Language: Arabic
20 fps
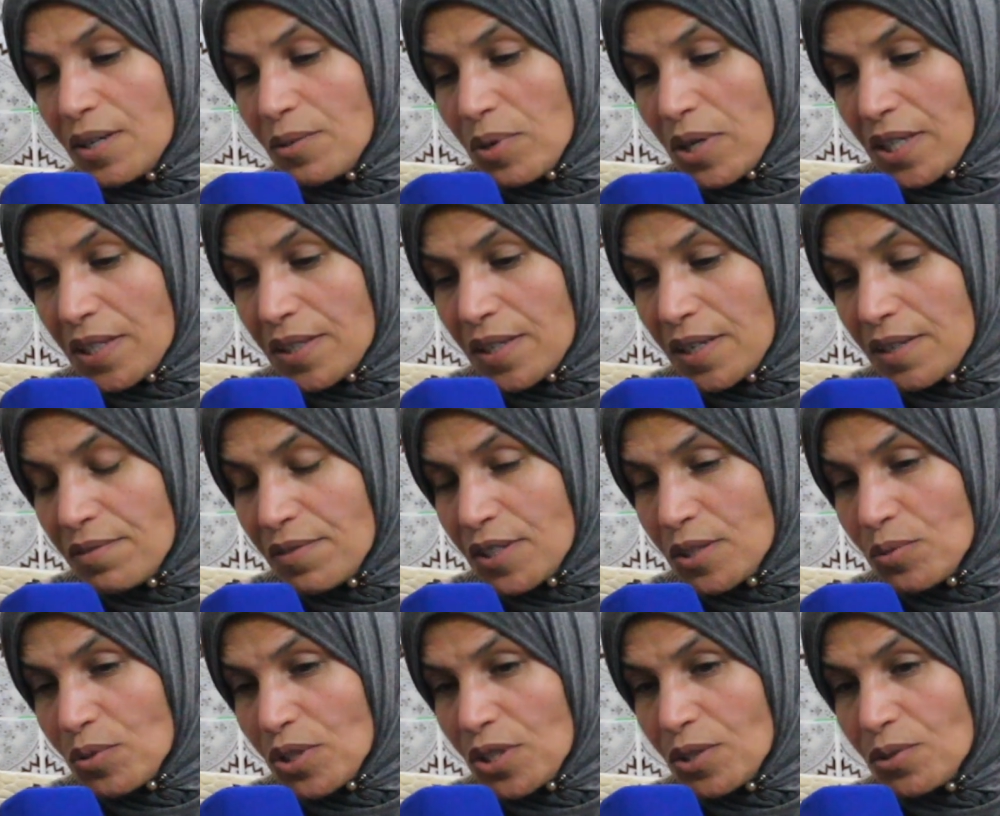اواخر
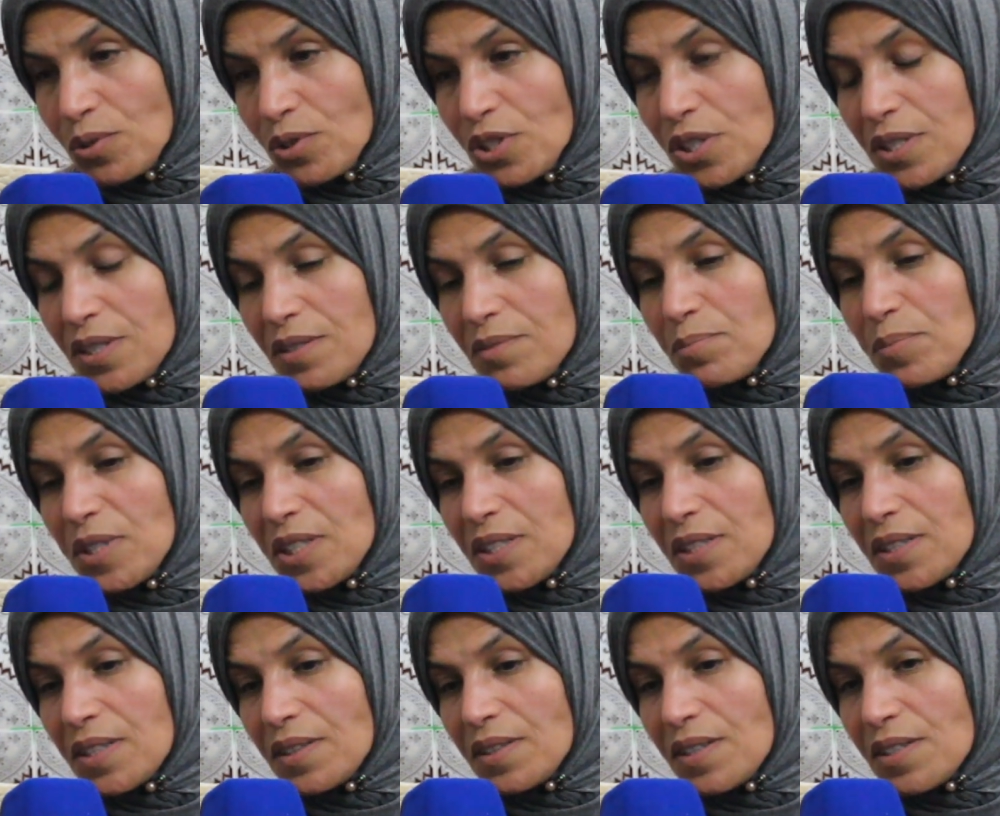2022 من
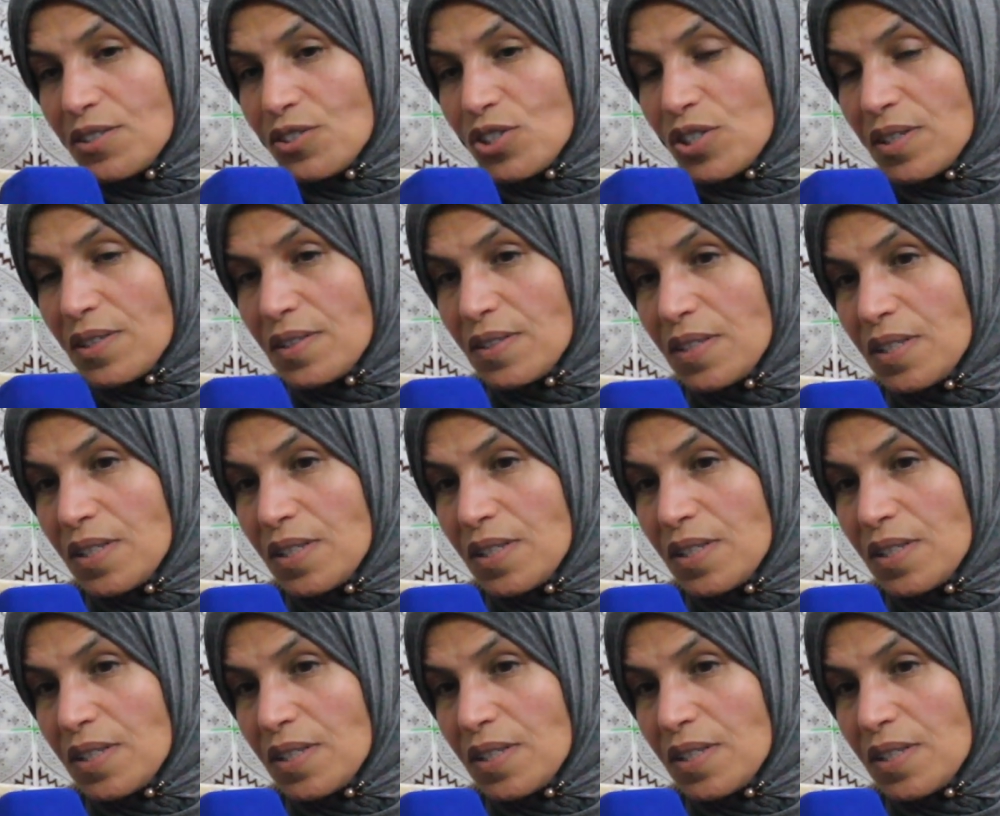مدينه طنجه